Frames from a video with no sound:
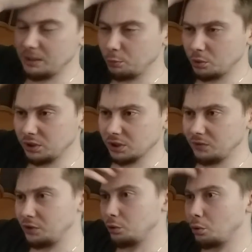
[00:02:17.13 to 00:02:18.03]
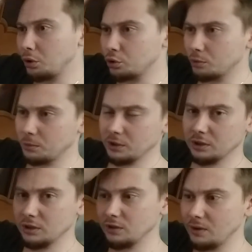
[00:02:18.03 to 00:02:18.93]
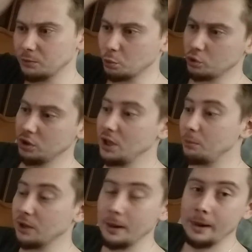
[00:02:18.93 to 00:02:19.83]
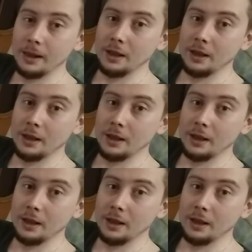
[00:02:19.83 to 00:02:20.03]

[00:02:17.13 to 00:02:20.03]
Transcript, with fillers: не буду делать видеоролик, чтобы вам скучно не было.